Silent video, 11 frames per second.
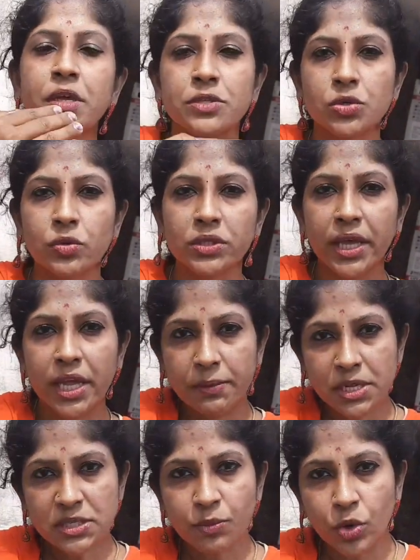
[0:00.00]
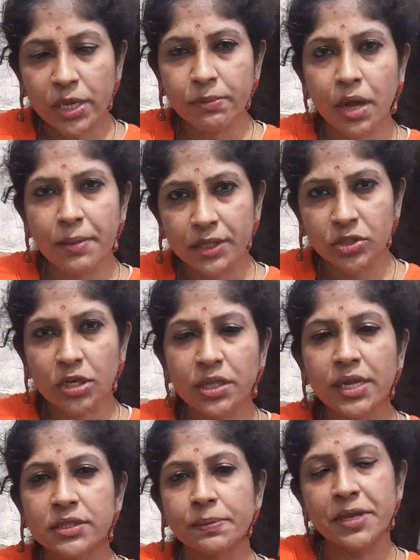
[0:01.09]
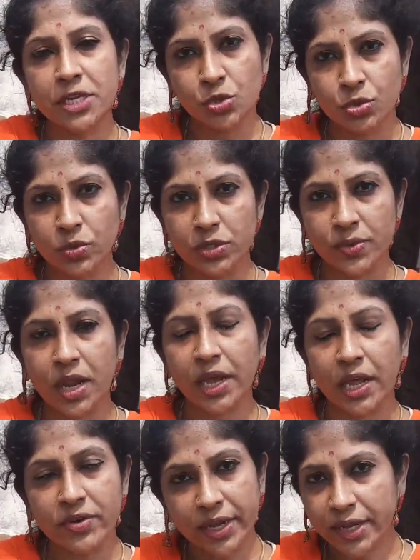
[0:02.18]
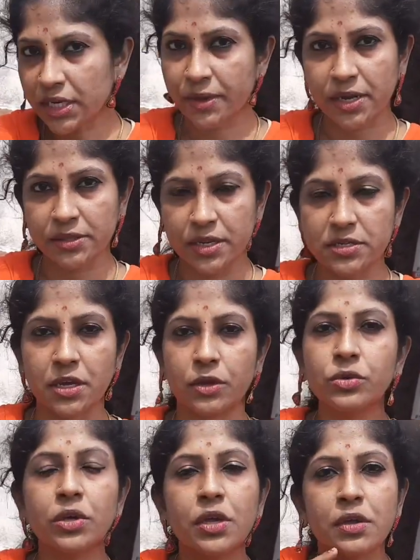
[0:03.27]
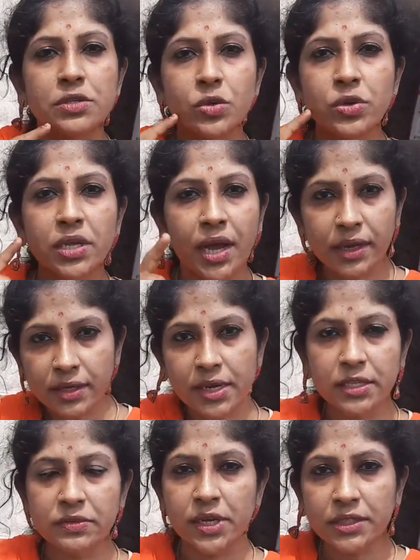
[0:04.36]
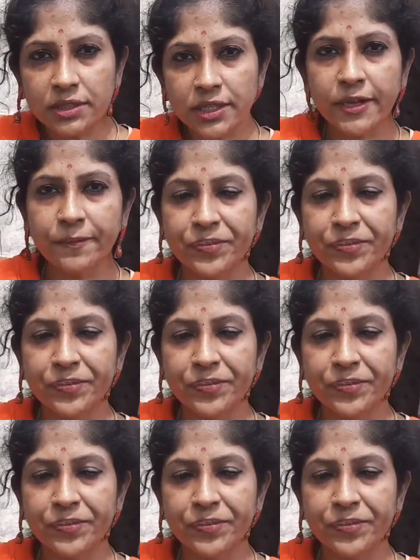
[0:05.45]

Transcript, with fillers: ஸோ வந்து அனிமல்ஸ் மூலியமாக மாத்திரம்தான் அந்த பீ டூ டுவெல்லாக கன்வெர்ட் ஆகி நமக்கு அது ரீச் ஆகும் ஸோ நீங்கள் அங்கே அது அந்த